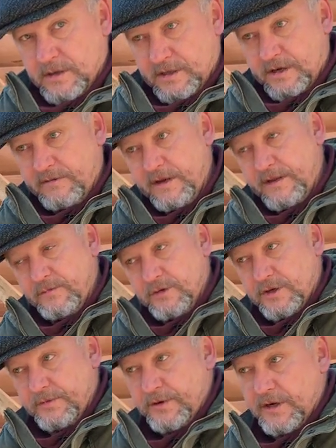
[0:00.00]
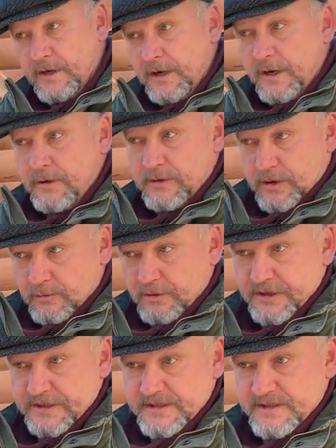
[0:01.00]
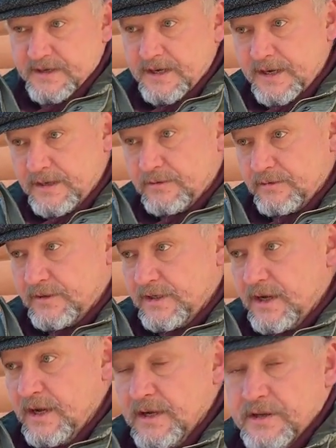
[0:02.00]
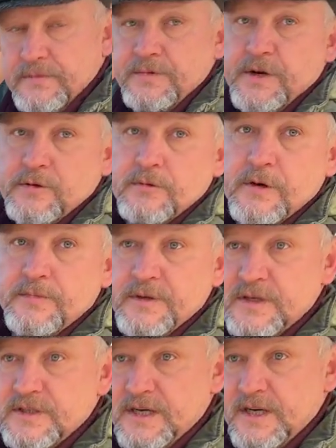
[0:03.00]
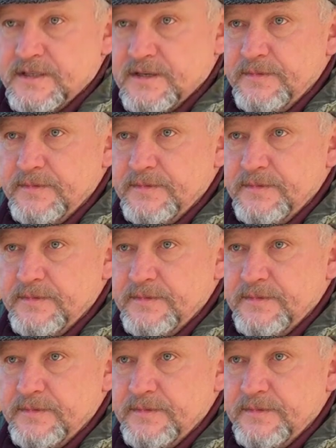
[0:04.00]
дрова немножко прогорают, огонь оседает, то есть температура понижается.